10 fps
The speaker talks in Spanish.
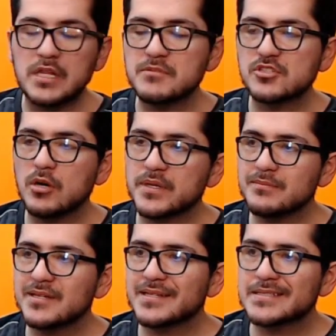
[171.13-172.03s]
Una de mis
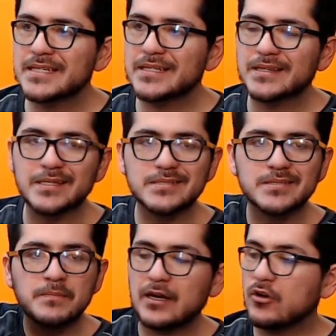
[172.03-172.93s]
compras más
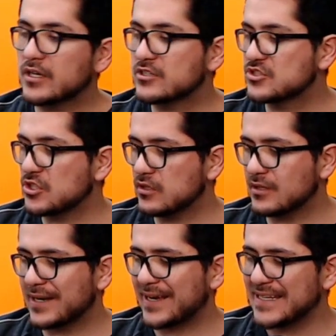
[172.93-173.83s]
recientes, la
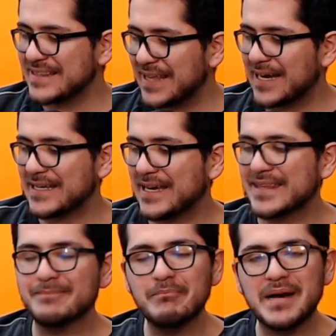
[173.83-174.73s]
colección legendaria
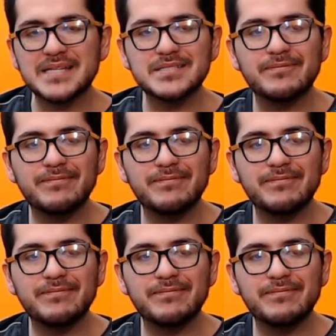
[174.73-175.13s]
de Mass